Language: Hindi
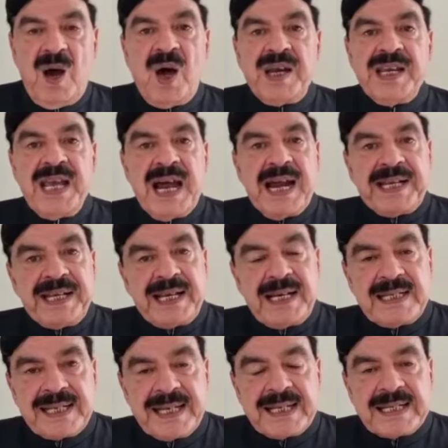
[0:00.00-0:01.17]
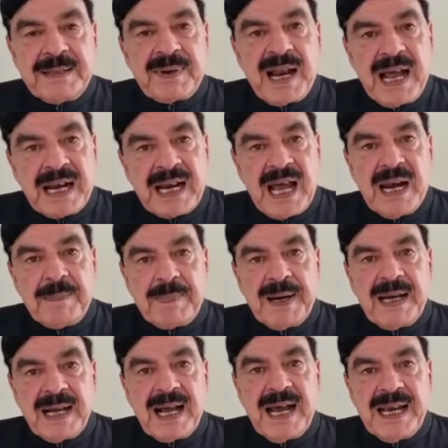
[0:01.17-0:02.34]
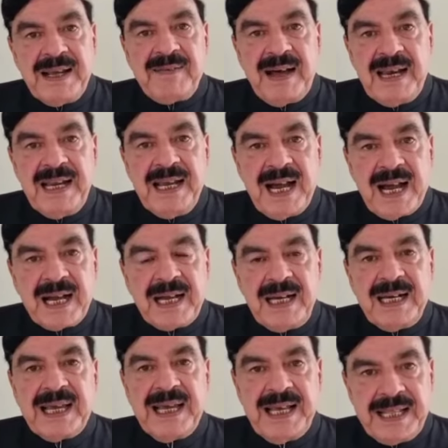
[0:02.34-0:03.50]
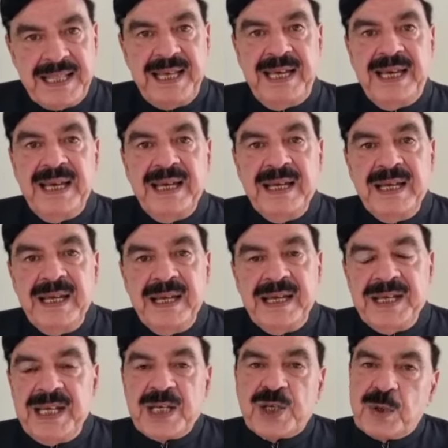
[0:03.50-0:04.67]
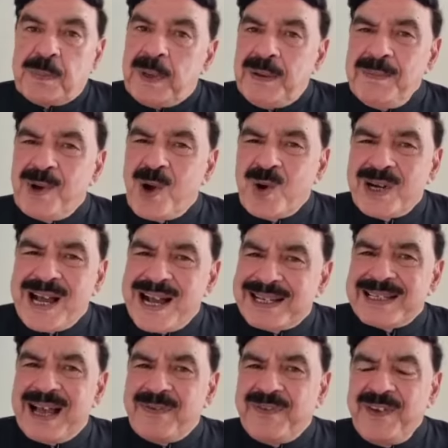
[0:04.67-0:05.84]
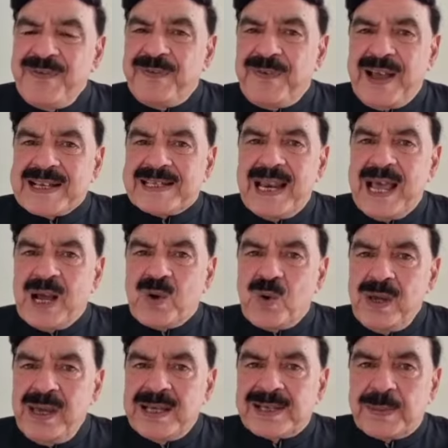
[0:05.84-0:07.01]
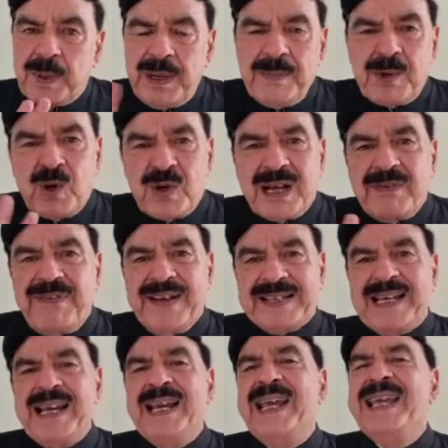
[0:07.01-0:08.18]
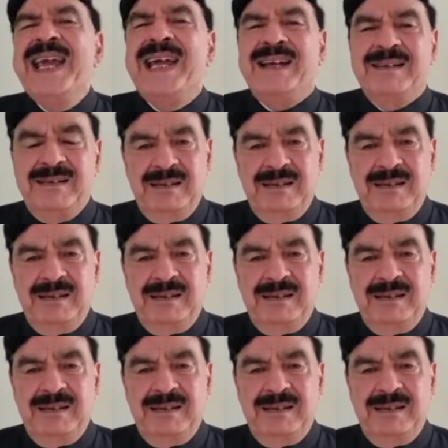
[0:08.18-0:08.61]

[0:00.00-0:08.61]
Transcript: और ये आर्टिकल सिक्स इमरान खान पर लगाने वाले अकल के अंधे ये सुप्रीम कोर्ट का इजाफी फैसला है कोई सुप्रीम कोर्ट का फैसला नहीं है